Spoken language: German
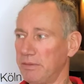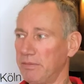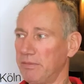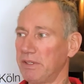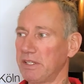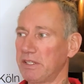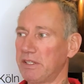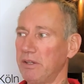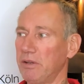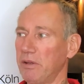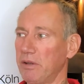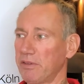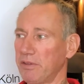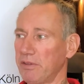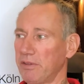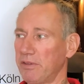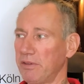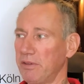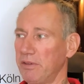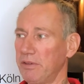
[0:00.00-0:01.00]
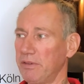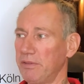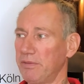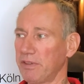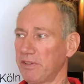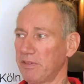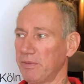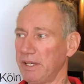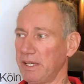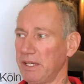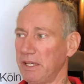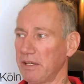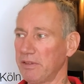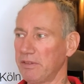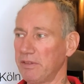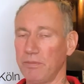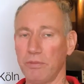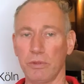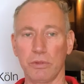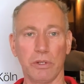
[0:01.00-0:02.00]
Was hier los ist, äh, vor zwei Jahren
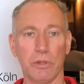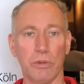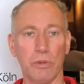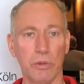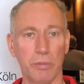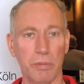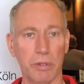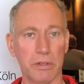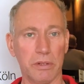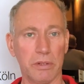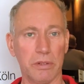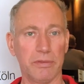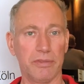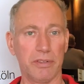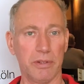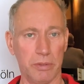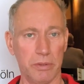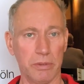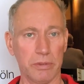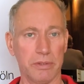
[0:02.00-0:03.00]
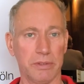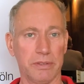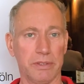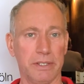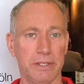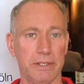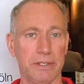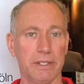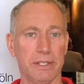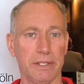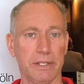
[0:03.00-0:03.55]
sind gute Glühbirnen verboten. Ne?